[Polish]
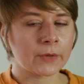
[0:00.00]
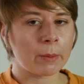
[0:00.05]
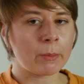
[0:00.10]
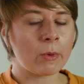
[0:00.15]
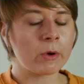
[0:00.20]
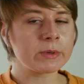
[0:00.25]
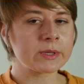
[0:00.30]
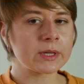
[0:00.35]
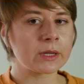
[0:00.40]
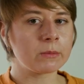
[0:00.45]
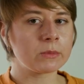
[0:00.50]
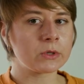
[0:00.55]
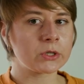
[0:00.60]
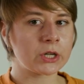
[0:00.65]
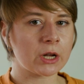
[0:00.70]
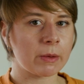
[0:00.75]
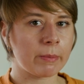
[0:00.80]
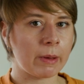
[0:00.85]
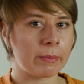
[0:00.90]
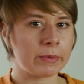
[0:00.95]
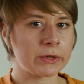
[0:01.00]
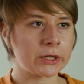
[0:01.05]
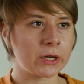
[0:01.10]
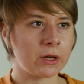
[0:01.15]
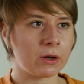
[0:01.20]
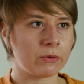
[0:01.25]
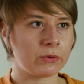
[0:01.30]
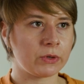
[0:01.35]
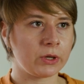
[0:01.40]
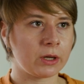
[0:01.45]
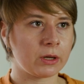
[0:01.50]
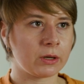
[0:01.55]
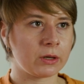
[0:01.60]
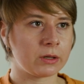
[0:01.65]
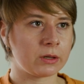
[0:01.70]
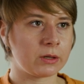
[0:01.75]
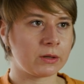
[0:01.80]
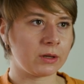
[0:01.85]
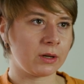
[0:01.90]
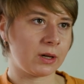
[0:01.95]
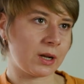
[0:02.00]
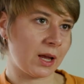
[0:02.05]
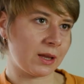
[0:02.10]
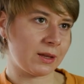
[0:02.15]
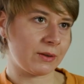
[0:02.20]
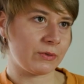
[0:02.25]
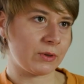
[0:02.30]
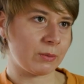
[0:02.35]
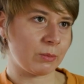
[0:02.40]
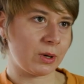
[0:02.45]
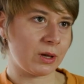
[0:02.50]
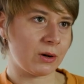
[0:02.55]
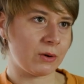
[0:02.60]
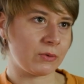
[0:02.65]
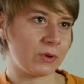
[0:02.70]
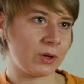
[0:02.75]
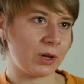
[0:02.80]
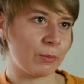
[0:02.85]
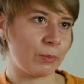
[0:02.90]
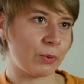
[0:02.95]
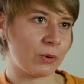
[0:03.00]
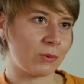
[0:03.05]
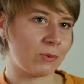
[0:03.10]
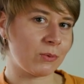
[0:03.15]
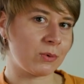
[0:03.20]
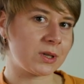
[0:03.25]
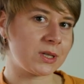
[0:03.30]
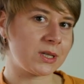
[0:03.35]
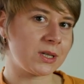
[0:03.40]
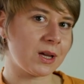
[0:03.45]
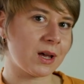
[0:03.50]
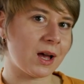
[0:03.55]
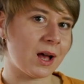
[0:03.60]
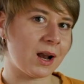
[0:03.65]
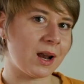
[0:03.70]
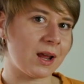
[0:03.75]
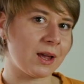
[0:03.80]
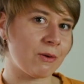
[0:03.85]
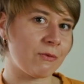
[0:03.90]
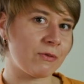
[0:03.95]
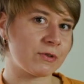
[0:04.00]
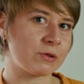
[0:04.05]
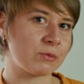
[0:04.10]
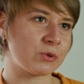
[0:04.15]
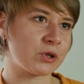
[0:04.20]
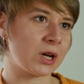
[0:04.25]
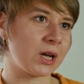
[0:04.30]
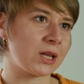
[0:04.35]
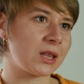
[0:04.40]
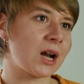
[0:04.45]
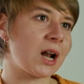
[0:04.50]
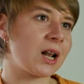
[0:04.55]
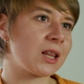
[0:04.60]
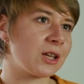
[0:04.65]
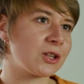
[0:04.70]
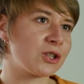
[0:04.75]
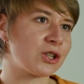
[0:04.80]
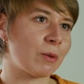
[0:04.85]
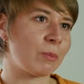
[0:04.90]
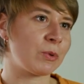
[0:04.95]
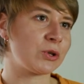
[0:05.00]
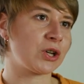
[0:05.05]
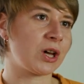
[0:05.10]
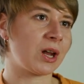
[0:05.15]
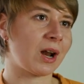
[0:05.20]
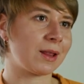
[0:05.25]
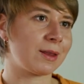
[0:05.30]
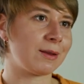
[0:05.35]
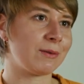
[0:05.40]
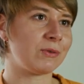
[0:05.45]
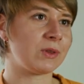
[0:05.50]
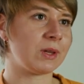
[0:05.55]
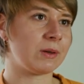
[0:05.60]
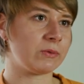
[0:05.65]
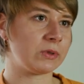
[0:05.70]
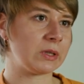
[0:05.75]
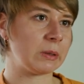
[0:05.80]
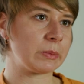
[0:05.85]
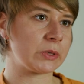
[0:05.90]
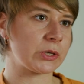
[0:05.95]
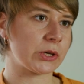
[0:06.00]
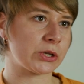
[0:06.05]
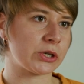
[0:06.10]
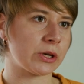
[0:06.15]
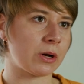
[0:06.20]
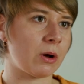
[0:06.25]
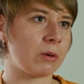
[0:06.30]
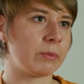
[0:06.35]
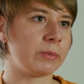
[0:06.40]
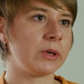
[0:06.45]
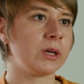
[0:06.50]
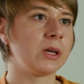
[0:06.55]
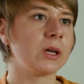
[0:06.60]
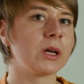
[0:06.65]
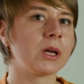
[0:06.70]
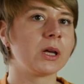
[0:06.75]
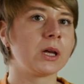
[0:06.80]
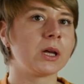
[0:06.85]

Moim zdaniem trzeba być kierownik, kreatywnym kierownikiem produkcji, ale ja uważam, że generalnie trzeba być kreatywnym w tym, co się robi.